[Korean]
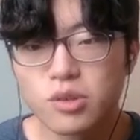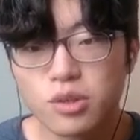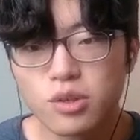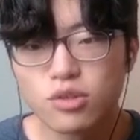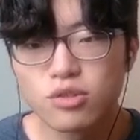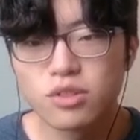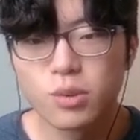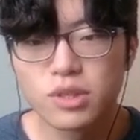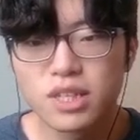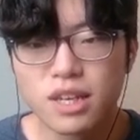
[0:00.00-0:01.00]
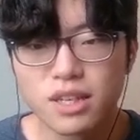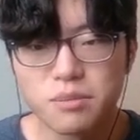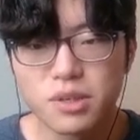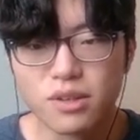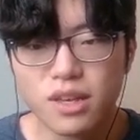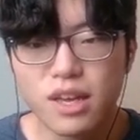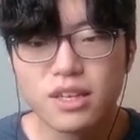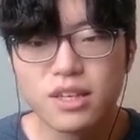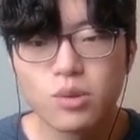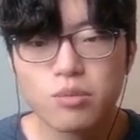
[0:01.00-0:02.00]
되돌려주는 농장이 아니면
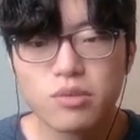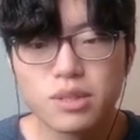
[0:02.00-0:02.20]
이 동물